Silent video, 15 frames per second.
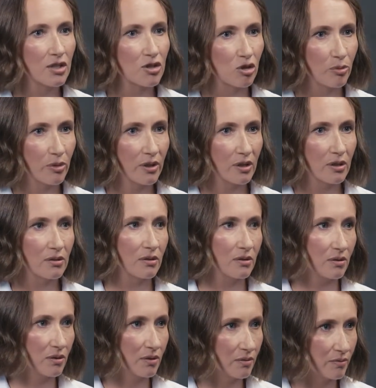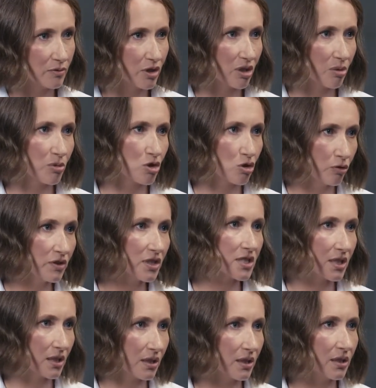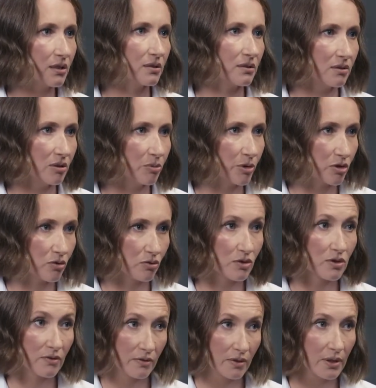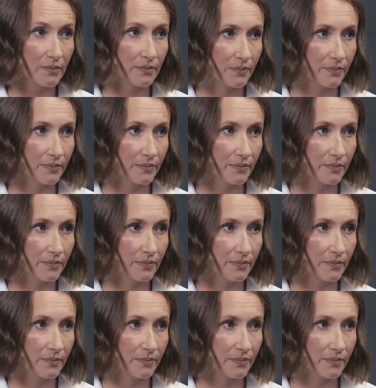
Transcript: чтобы э, вот эта бесшовность, она э, присутствовала.